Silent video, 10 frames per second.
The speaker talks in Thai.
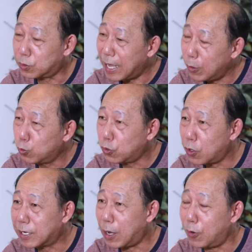สุดท้ายลูกน้
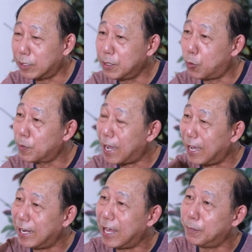องเก่าอ่ะที่ผม
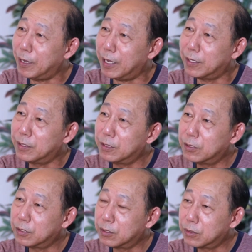ขายร้านไป
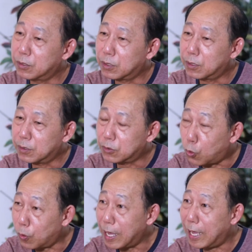
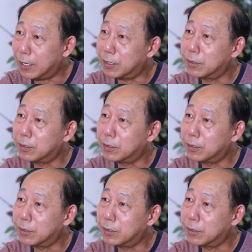ตกงาน